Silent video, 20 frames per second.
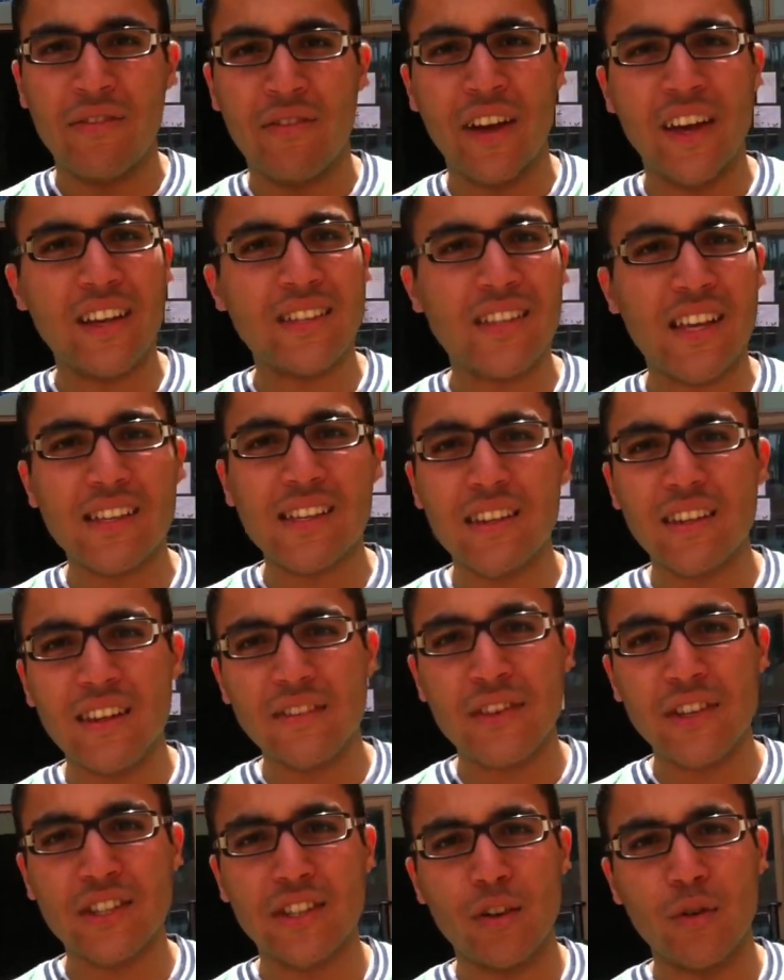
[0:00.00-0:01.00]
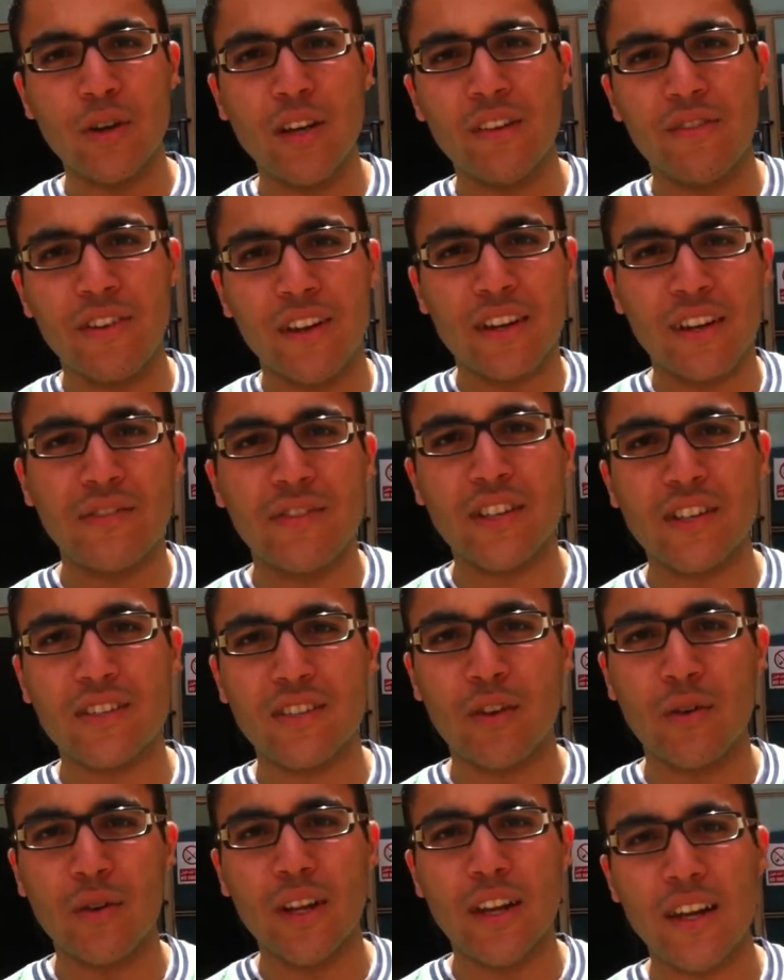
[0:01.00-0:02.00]
فهي سياسه نفس طويل فالنفس
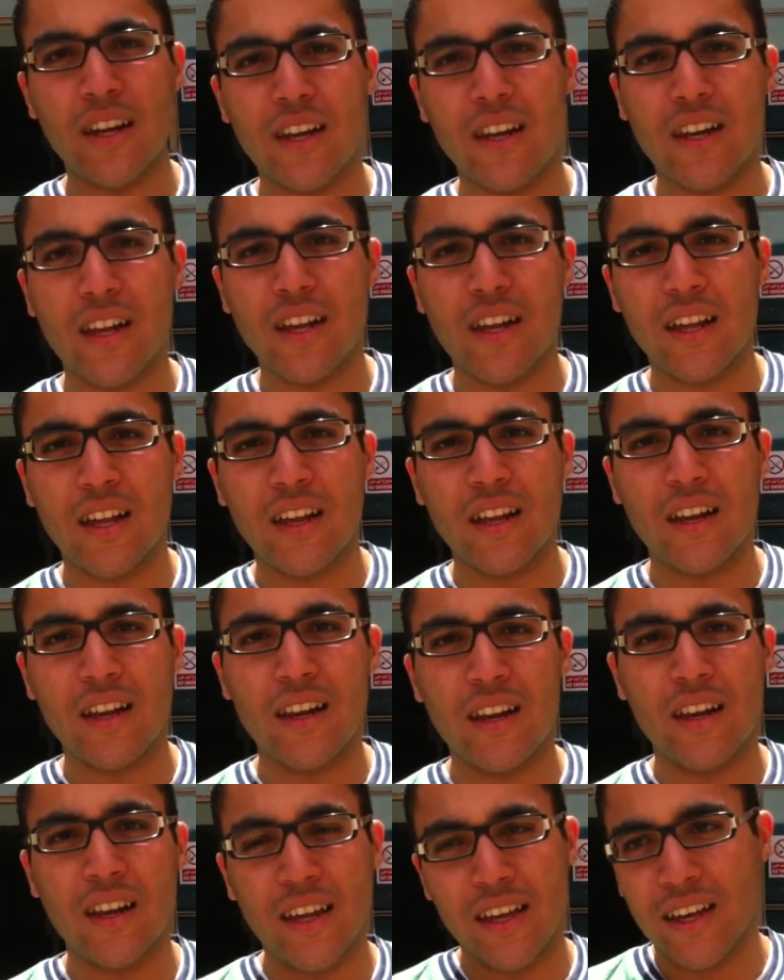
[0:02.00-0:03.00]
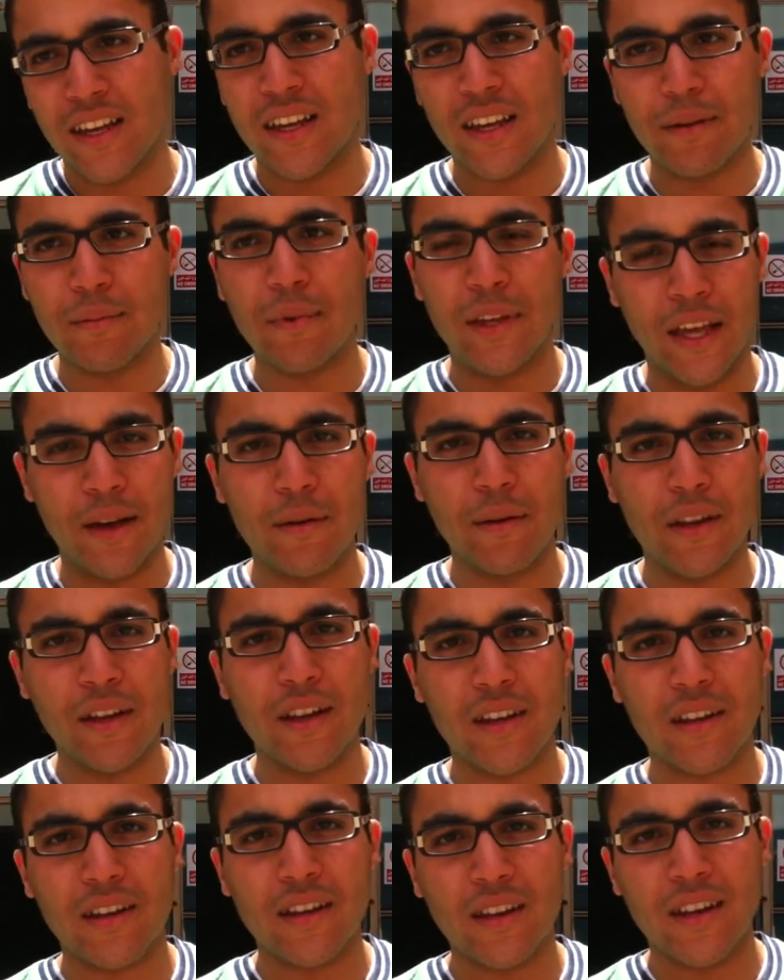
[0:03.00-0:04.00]
الطويل اللي
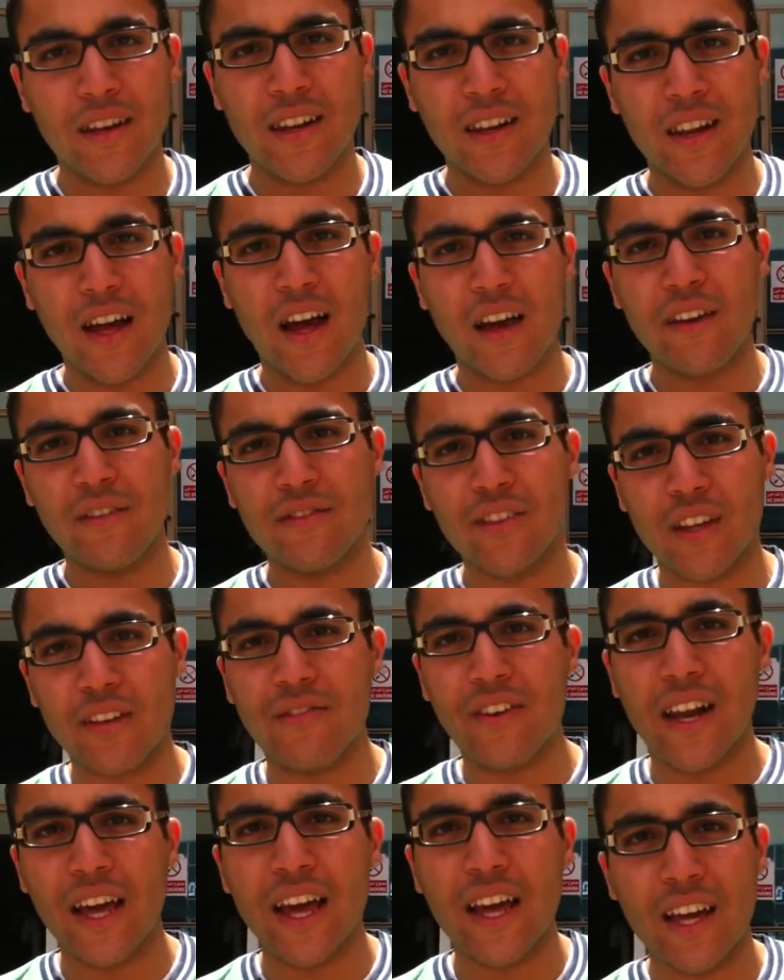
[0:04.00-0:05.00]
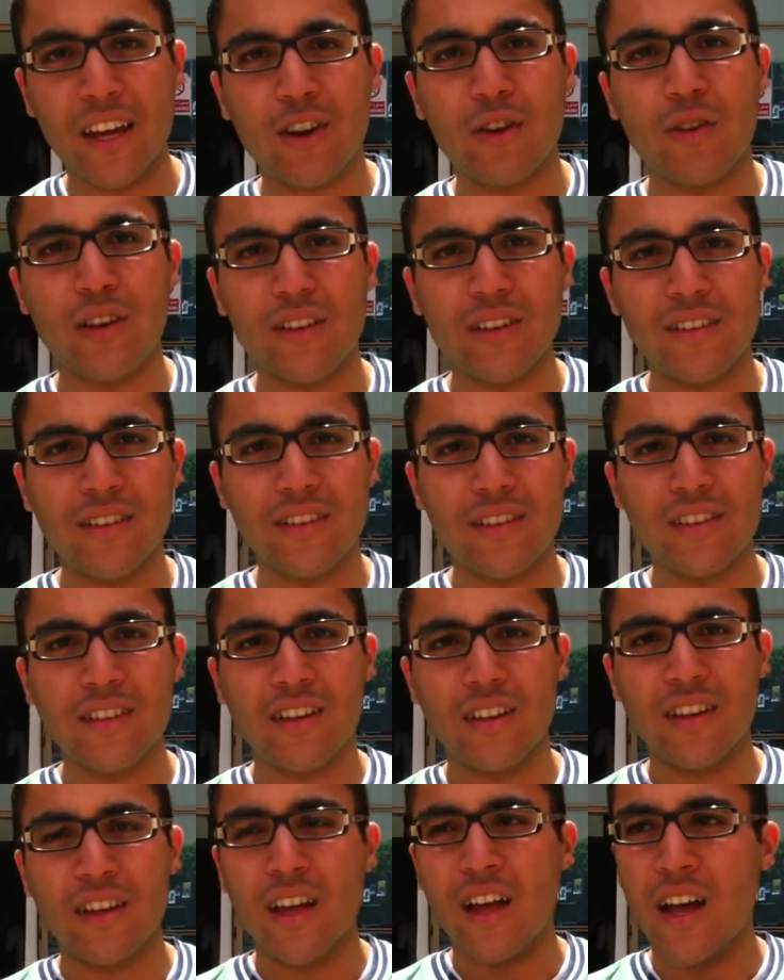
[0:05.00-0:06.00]
يعني اللي يعني هيفضل سو يو ويل نيجوشيت
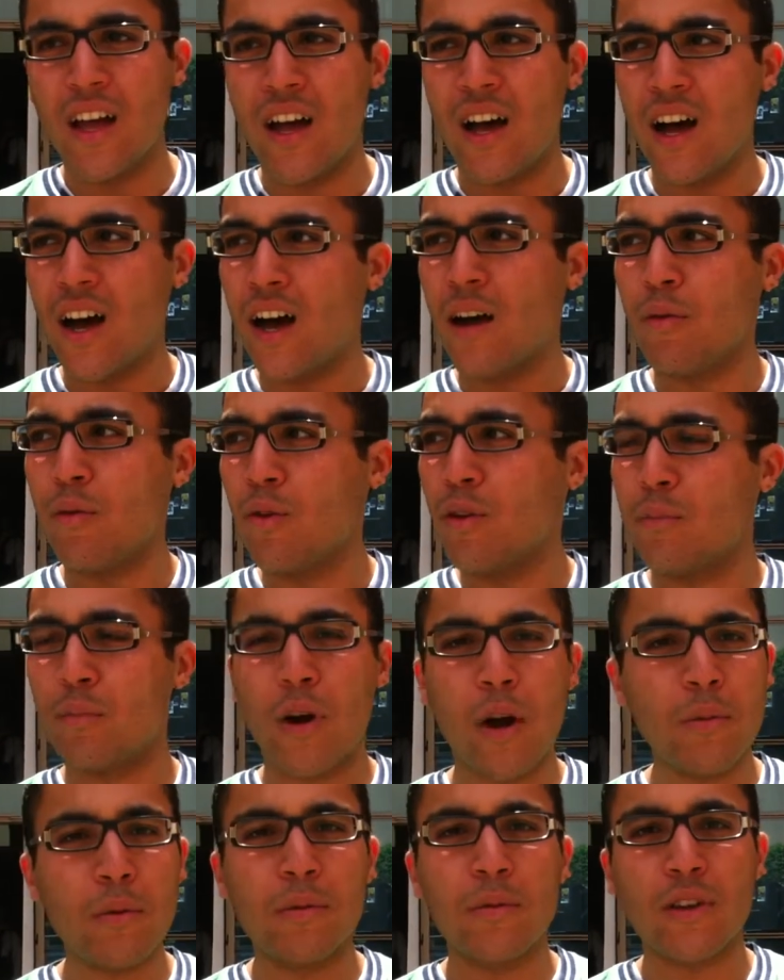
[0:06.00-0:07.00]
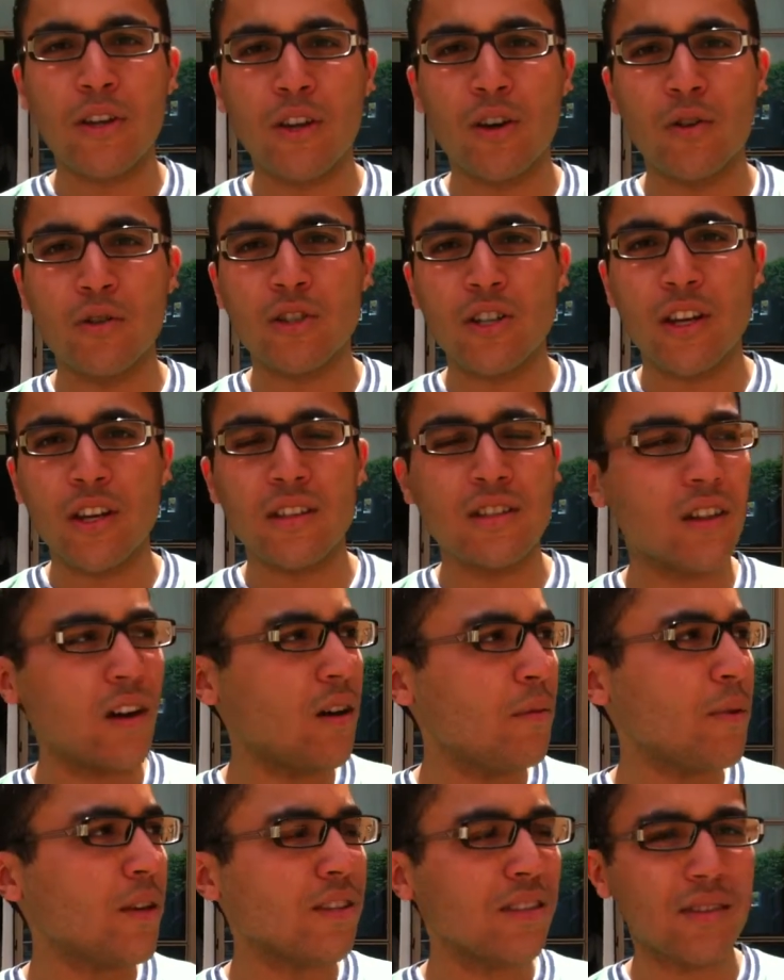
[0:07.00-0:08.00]
I will probably negotiate
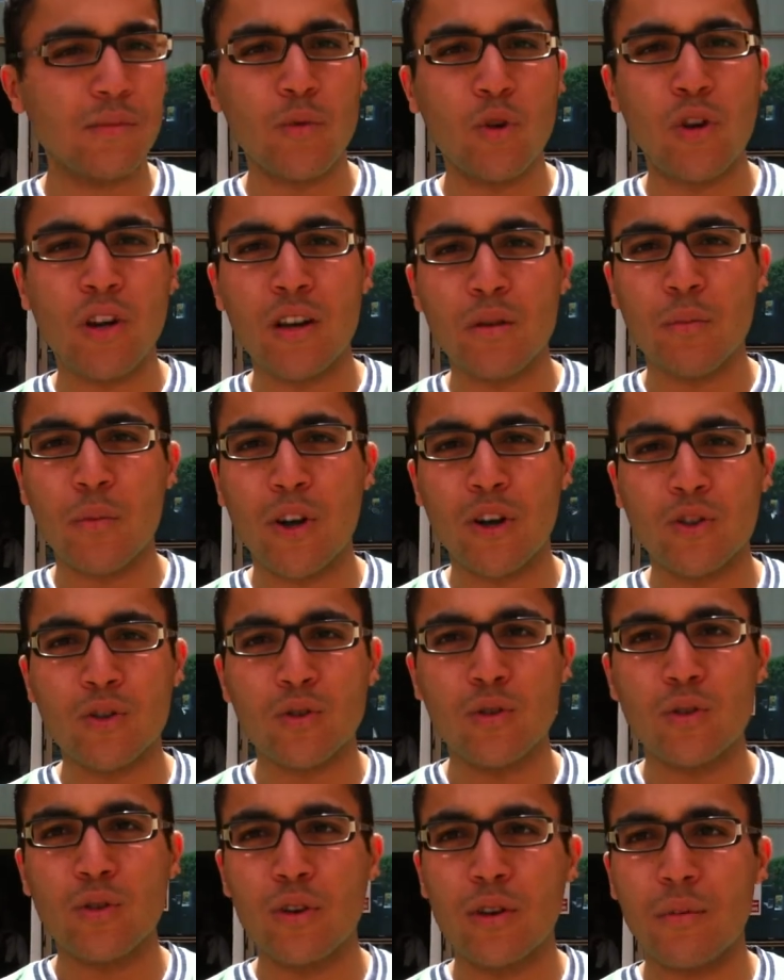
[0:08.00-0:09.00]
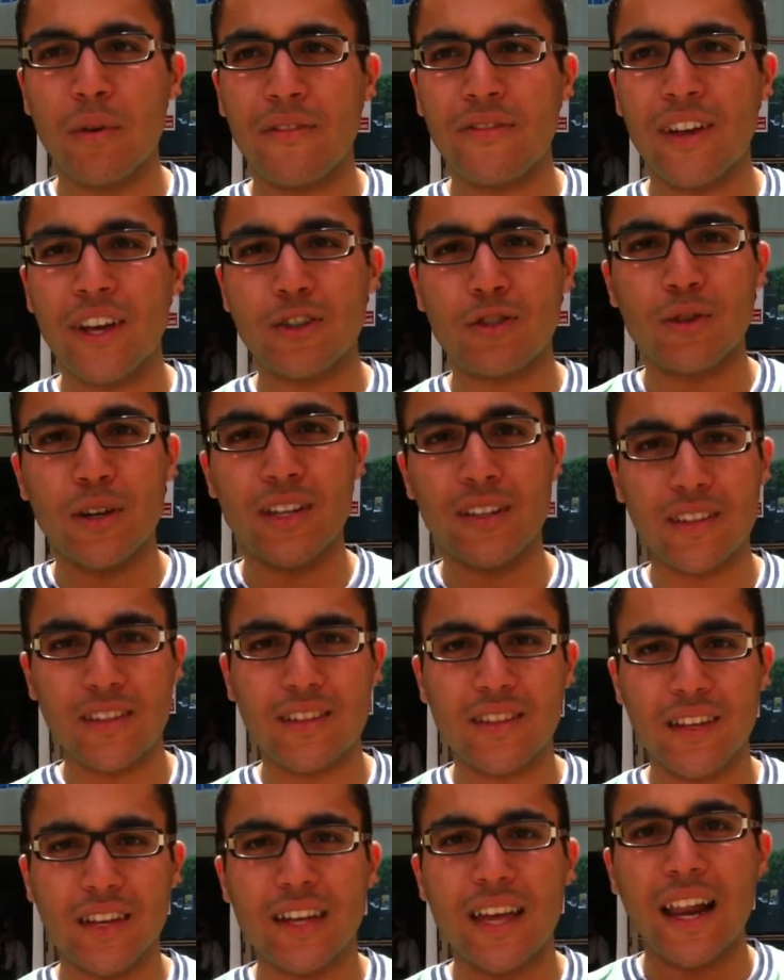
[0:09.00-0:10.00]
اه بس ممكن برضو يبقى فيها شويه
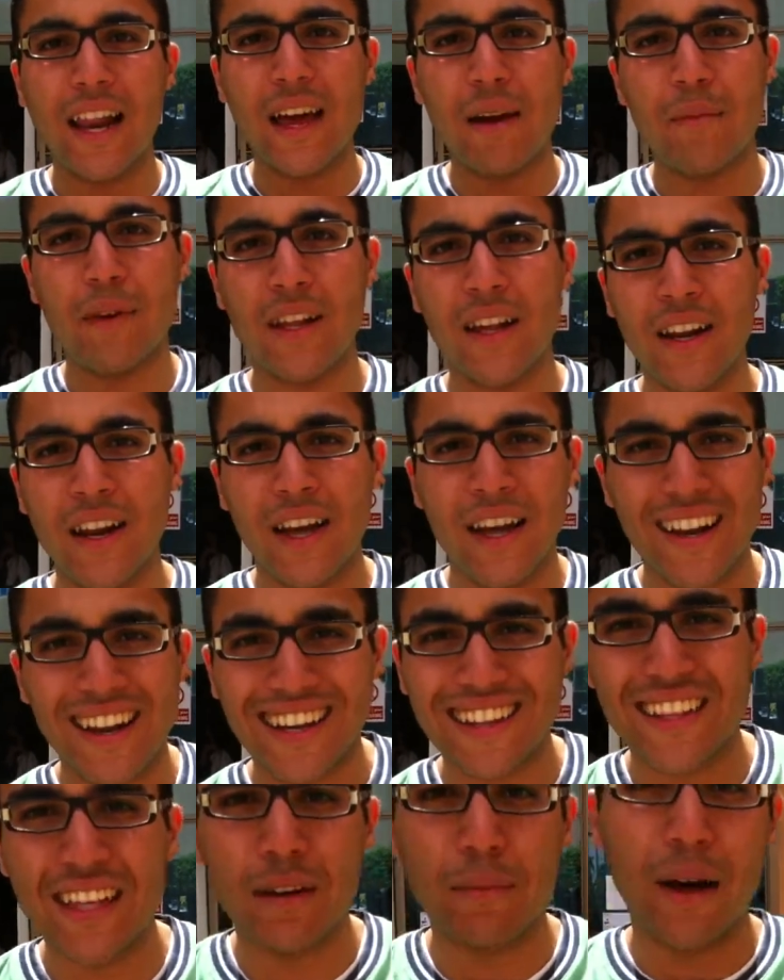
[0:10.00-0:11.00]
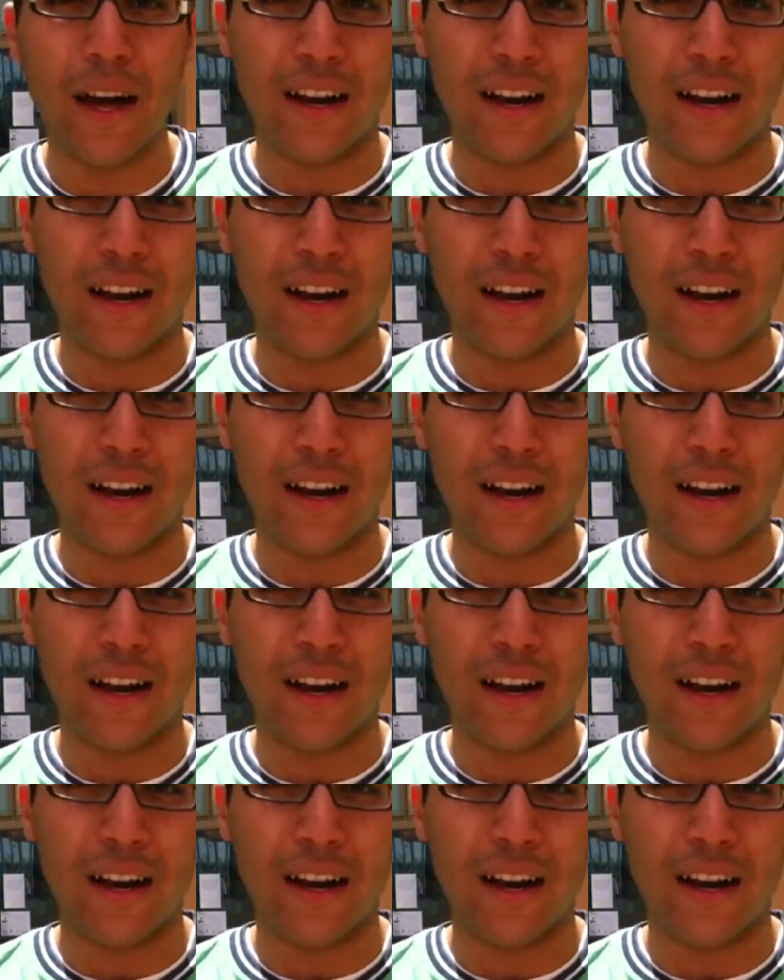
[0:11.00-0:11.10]
كلام احنا احنا كتير